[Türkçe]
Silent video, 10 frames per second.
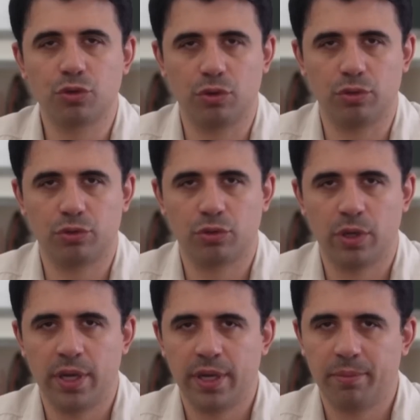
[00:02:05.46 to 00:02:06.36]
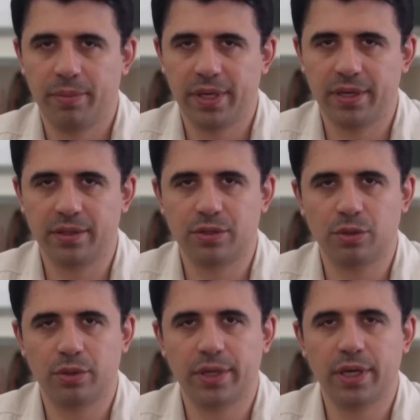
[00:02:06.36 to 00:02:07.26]
olur. Bir yıl
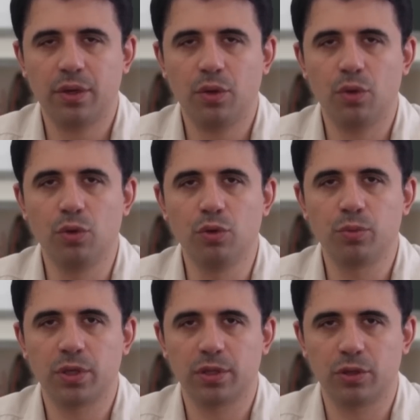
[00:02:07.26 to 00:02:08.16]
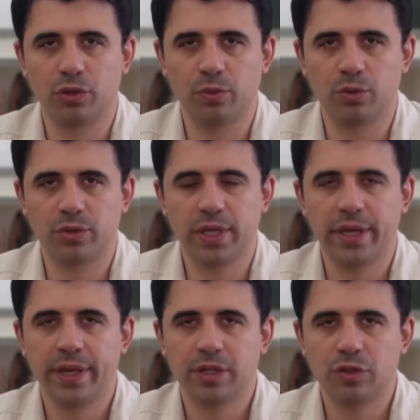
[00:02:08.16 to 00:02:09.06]
sonra ölüm yıl dönümünüzde
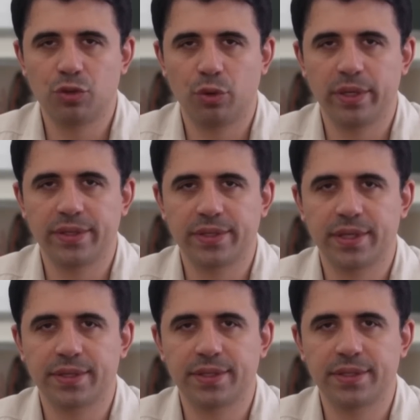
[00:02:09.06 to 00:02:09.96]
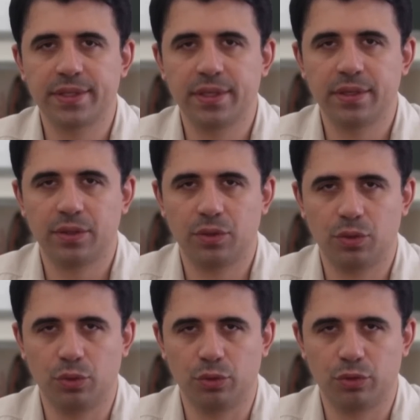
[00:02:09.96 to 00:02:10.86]
çoğu insan sizi
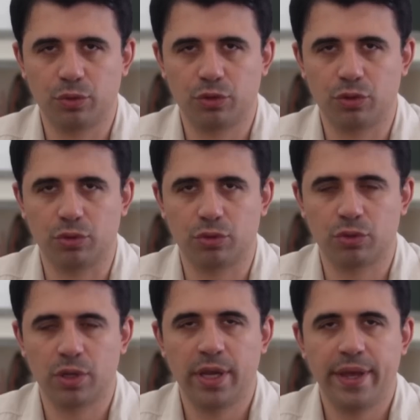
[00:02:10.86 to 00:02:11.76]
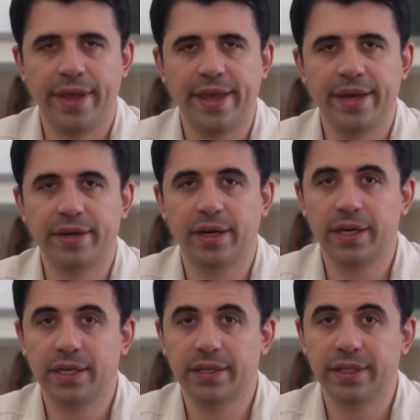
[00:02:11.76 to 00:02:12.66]
unutmuş olur. Eğer
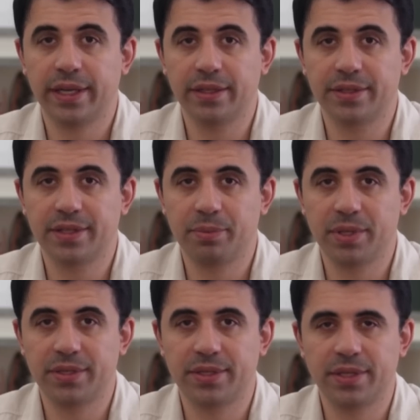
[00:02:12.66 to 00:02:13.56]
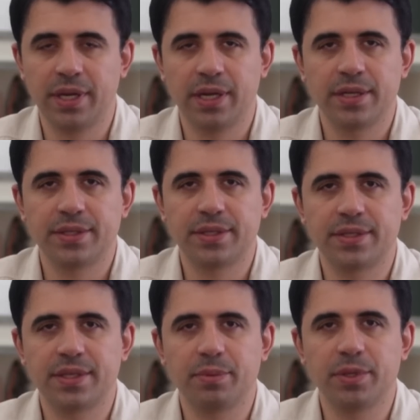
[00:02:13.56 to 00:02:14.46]
aklına gelirse birisi
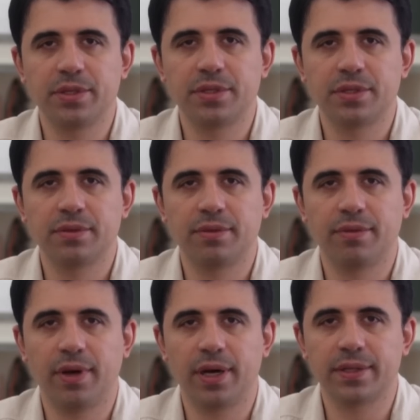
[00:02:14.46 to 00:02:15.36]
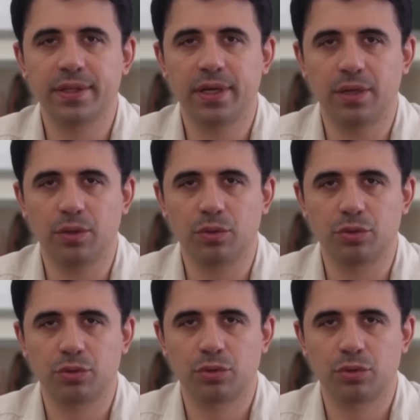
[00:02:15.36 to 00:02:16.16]
size bir Fatiha okur.